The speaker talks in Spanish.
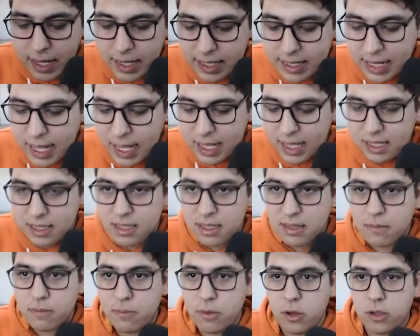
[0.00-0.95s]

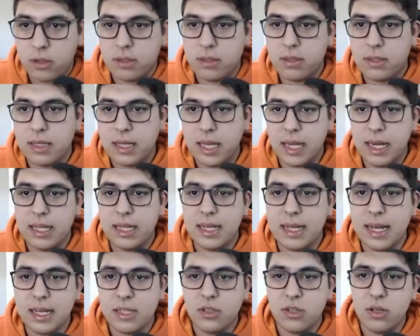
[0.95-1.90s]
Nightbot, que en este
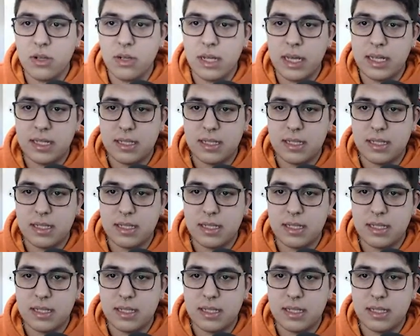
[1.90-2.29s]
caso es